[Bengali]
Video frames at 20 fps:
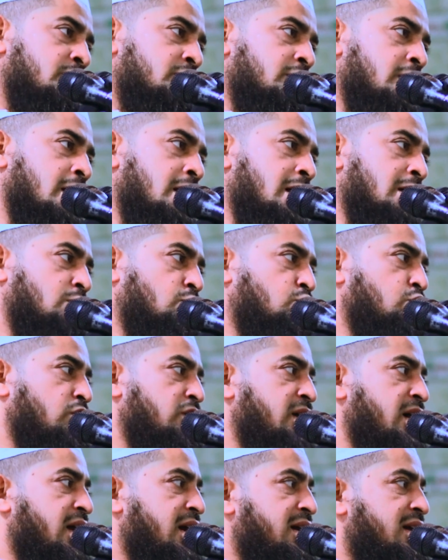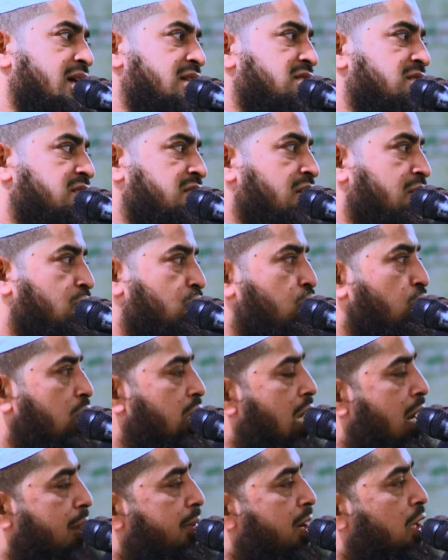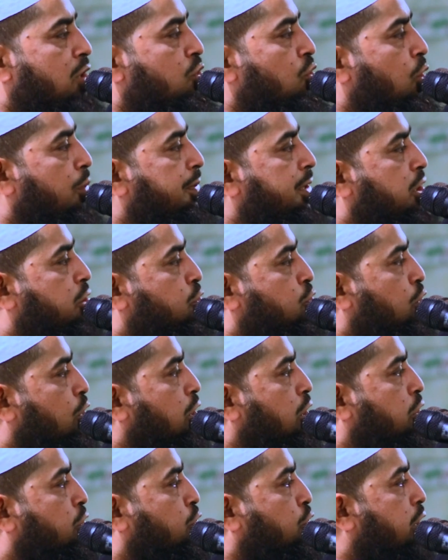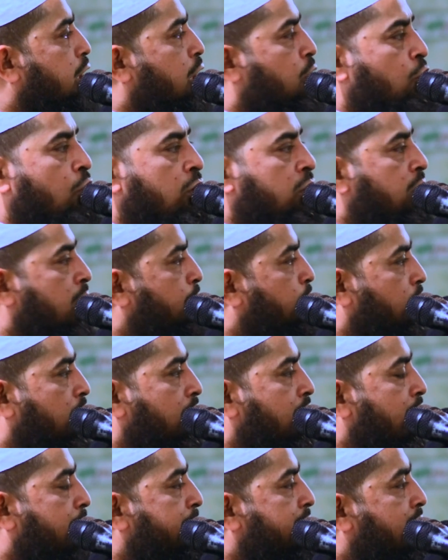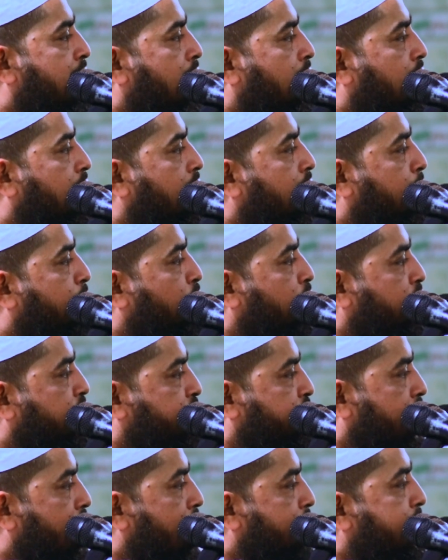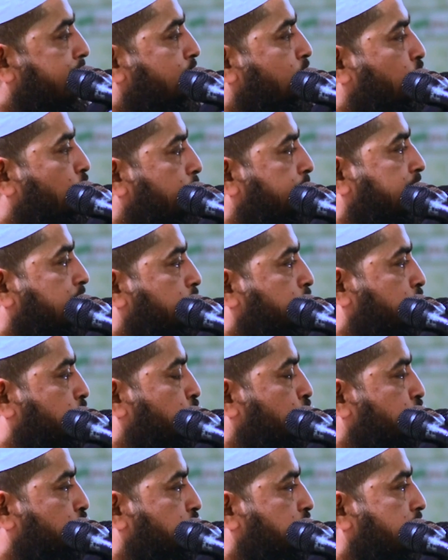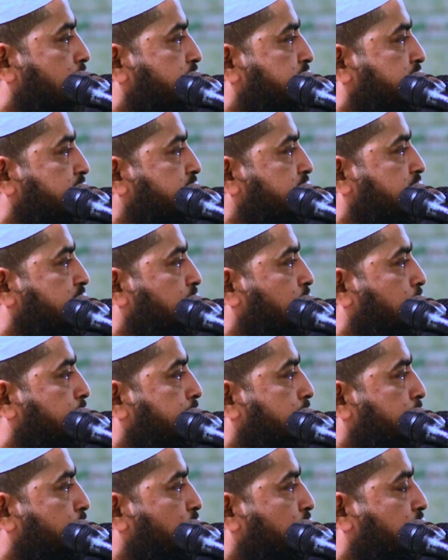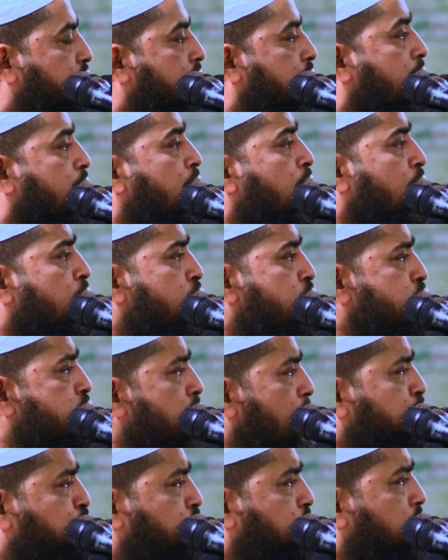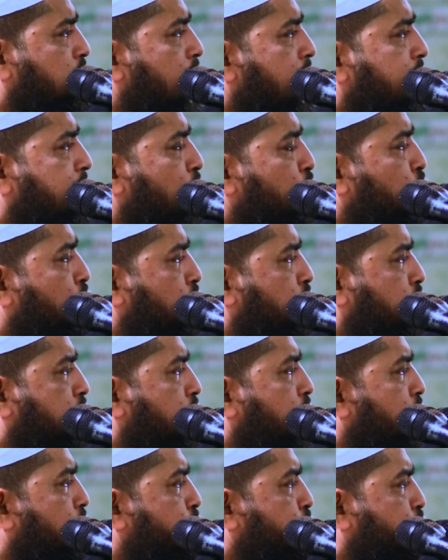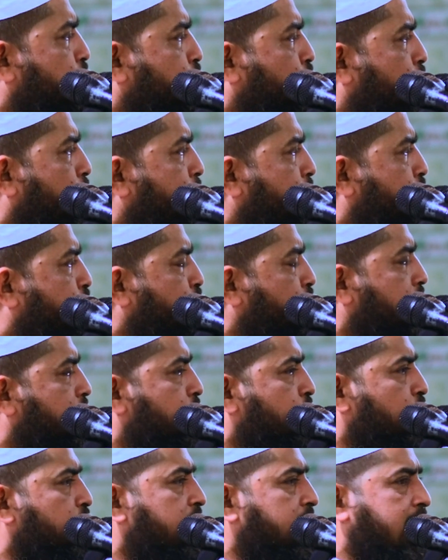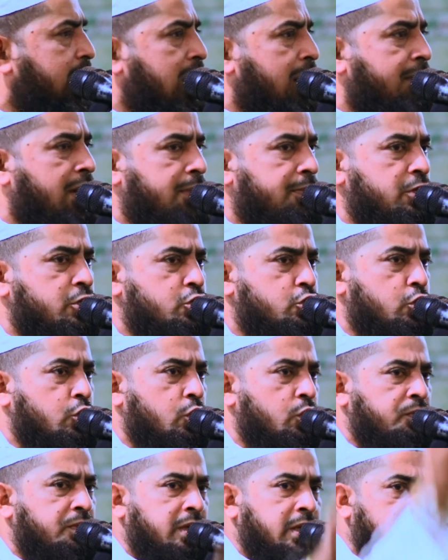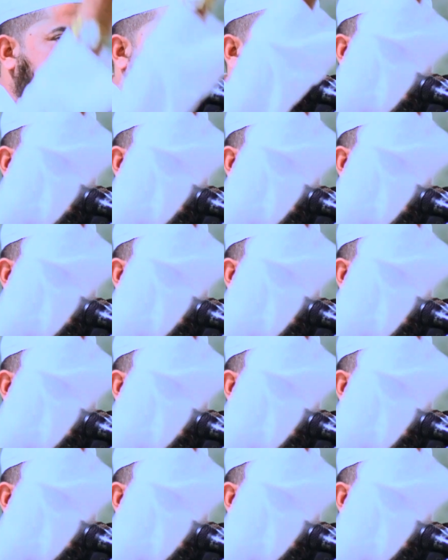সারা দুনিয়ার নাস্তিকগুলি আমার নবীর চরিত্র নিয়ে কথা বললে আমার আল্লাহ বলেছেন আমার নবীর স্রষ্টার সৃষ্টিজীবের মধ্যে সবচেয়ে উৎকৃষ্টতম চরিত্র দিকারে আমার বিশ্বনবী